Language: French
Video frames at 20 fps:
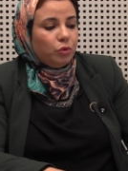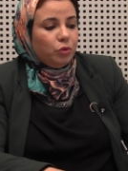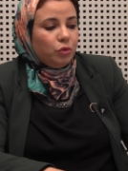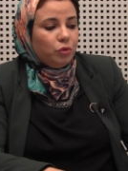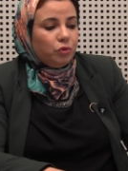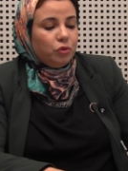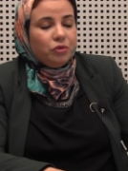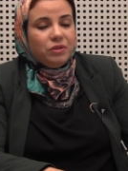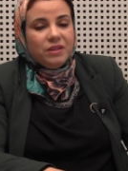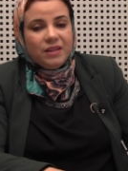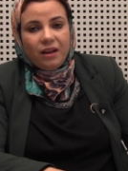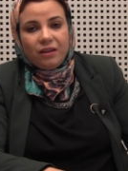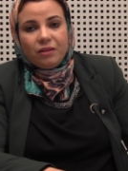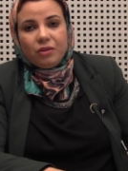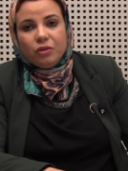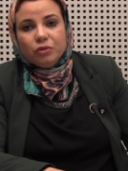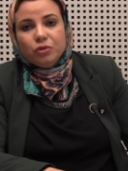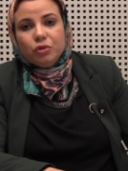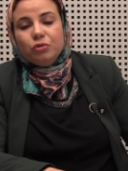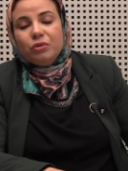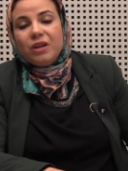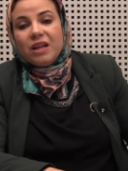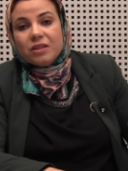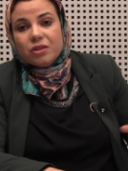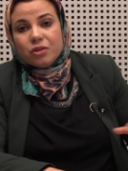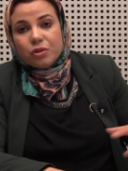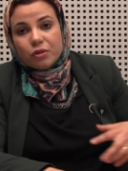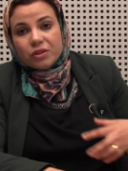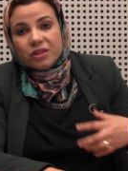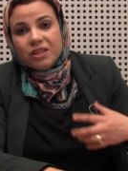de tenir compte de la
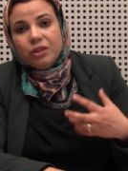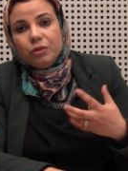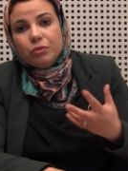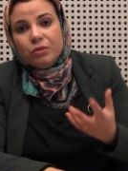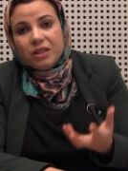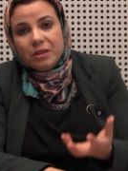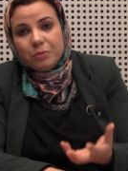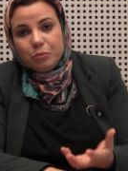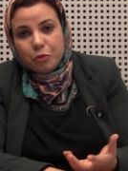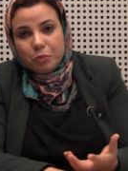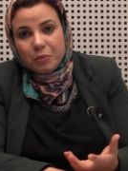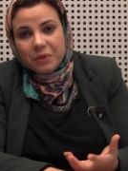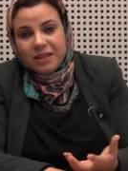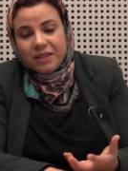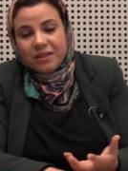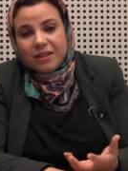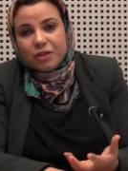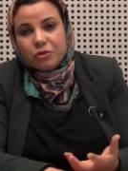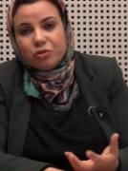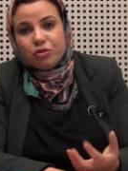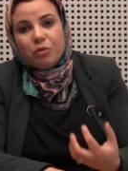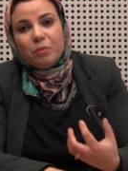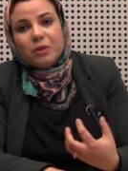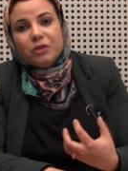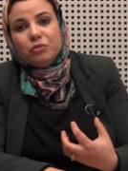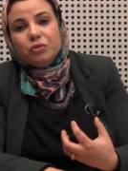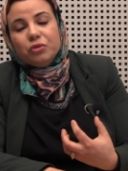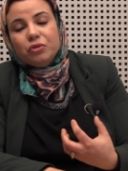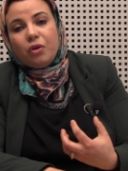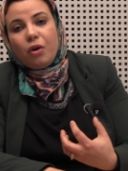sortie de l'immobilisation.
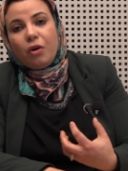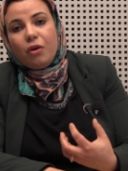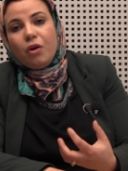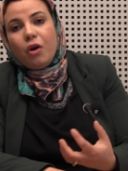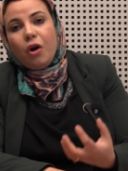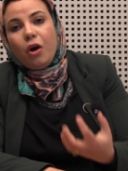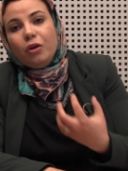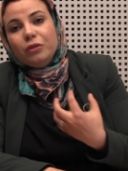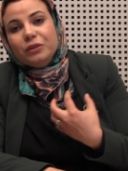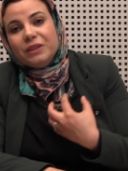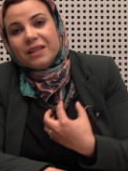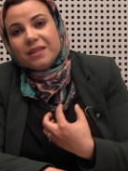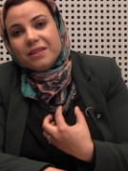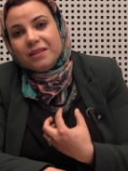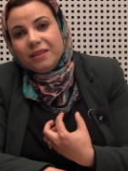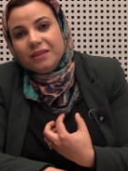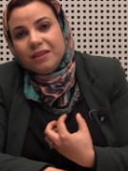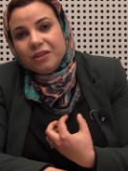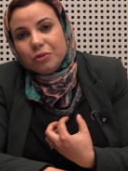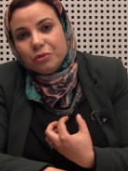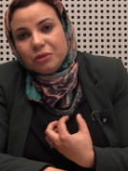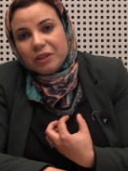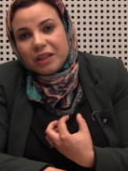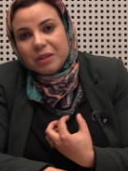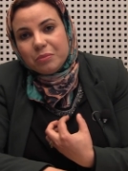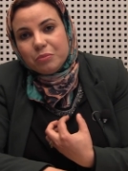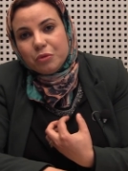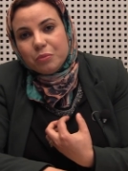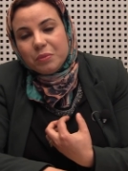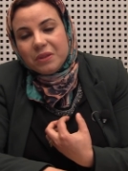Maintenant, on a cédé notre
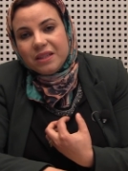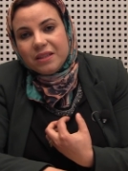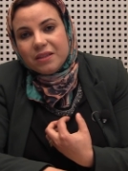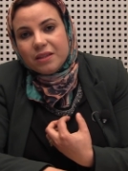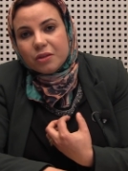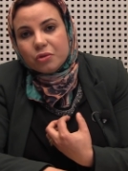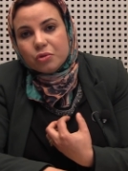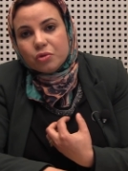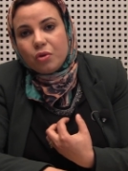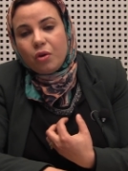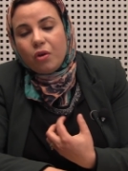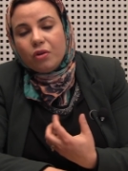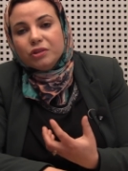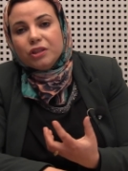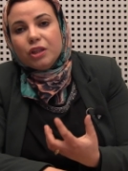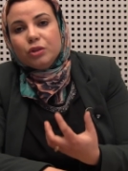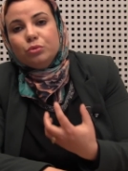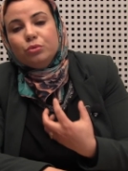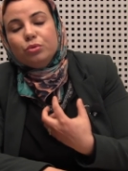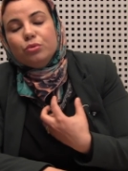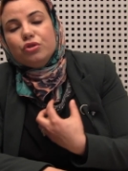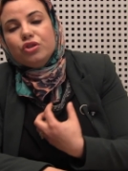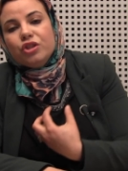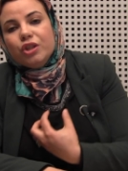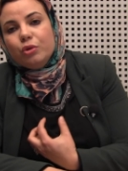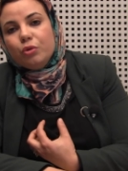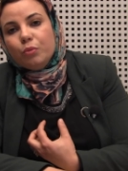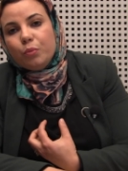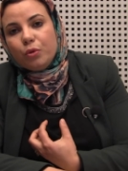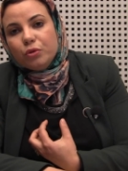immobilisation, on a
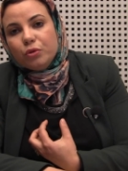touché le